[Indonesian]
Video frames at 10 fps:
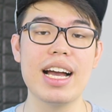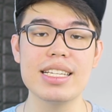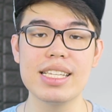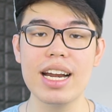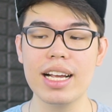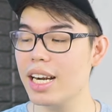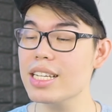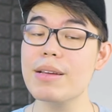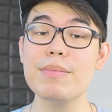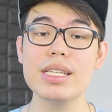yang kasar.
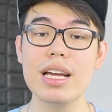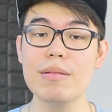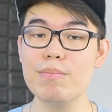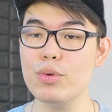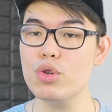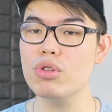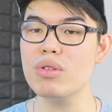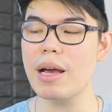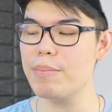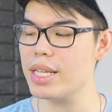Karena sampai sekarang
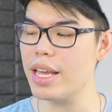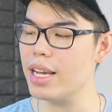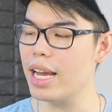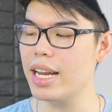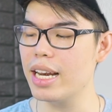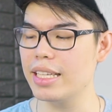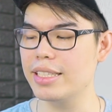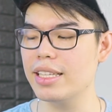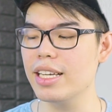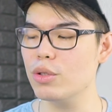pun HP saya nggak ada
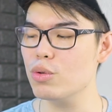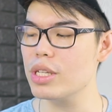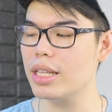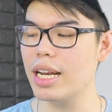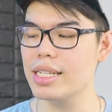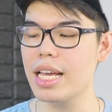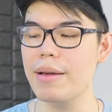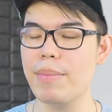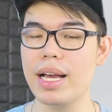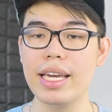lecetnya tuh setelah
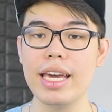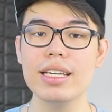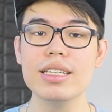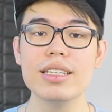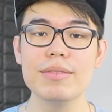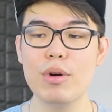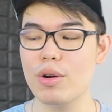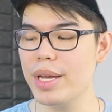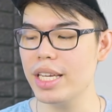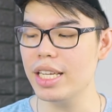saya pakai
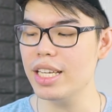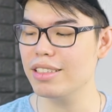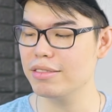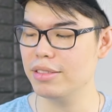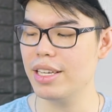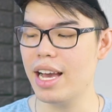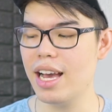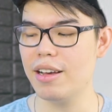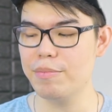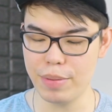powerbank ini
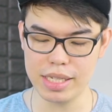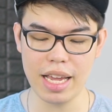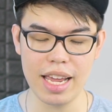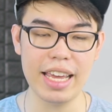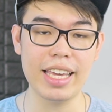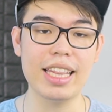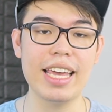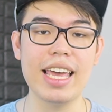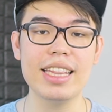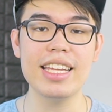ya pas saya
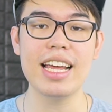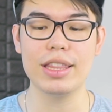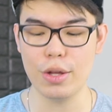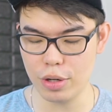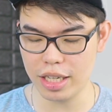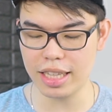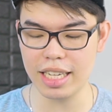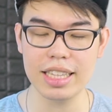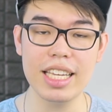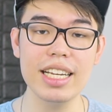lengket-lengketin atau
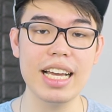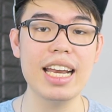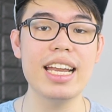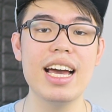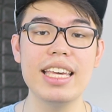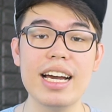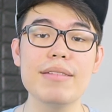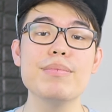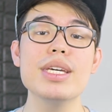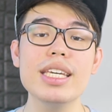deket-deketin nggak ada yang
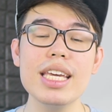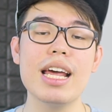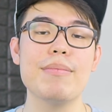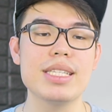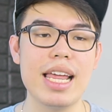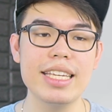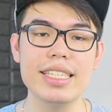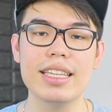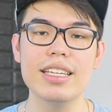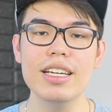bikin HP saya
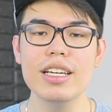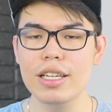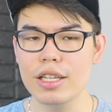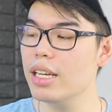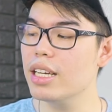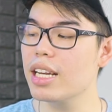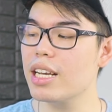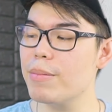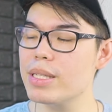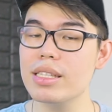lecet dan dengan
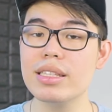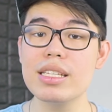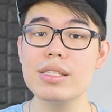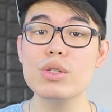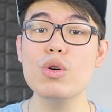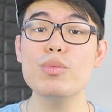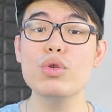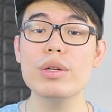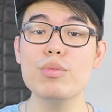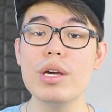kapasitas
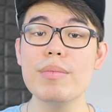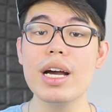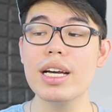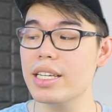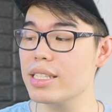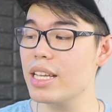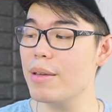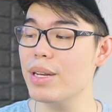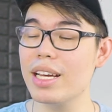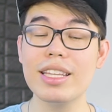20.000 mAh yang
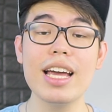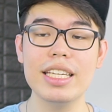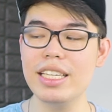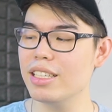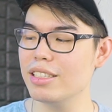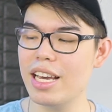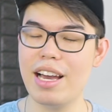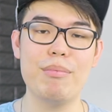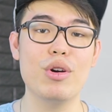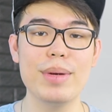saya bilang tadi
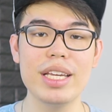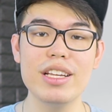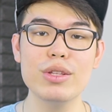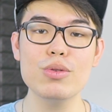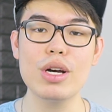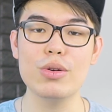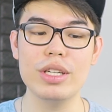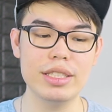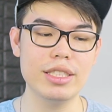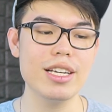ya powerbank ini tuh kalau
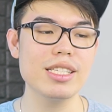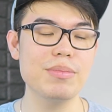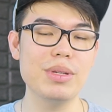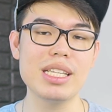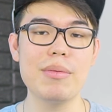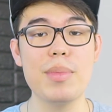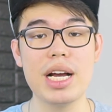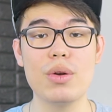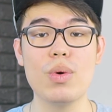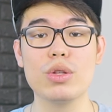charge bisa
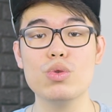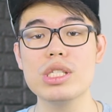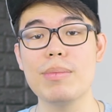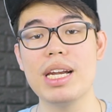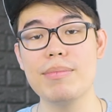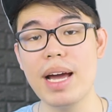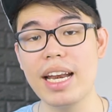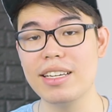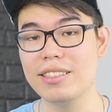memakan waktu sama leman